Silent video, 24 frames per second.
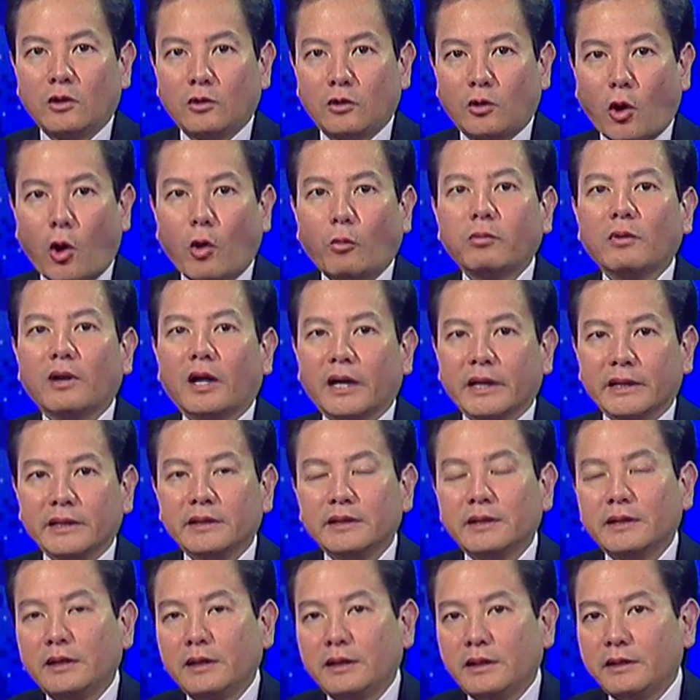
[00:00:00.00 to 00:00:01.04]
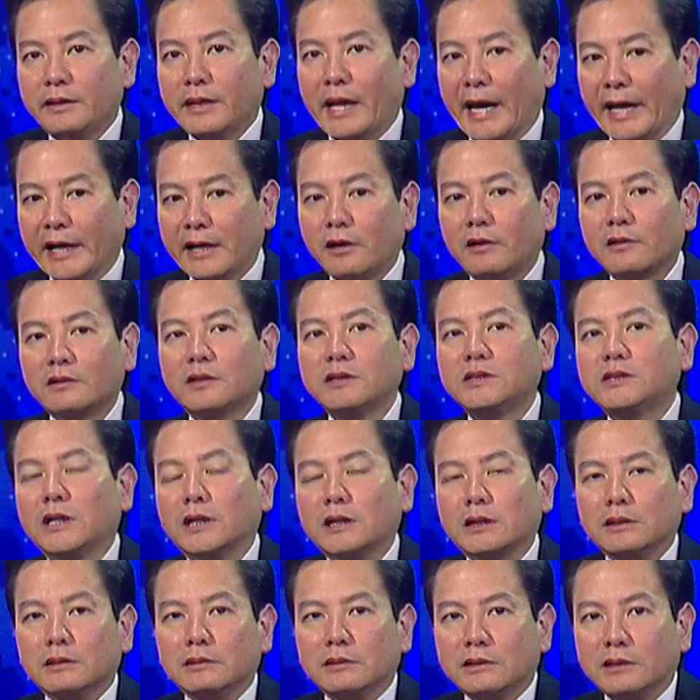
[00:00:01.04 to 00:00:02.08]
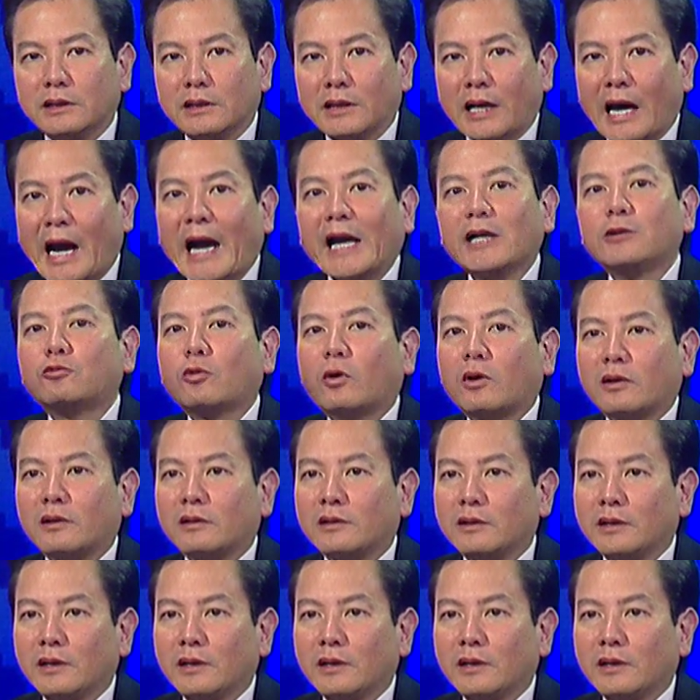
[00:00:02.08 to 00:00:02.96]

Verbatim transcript: cột lại để nó cái chừng hai tuần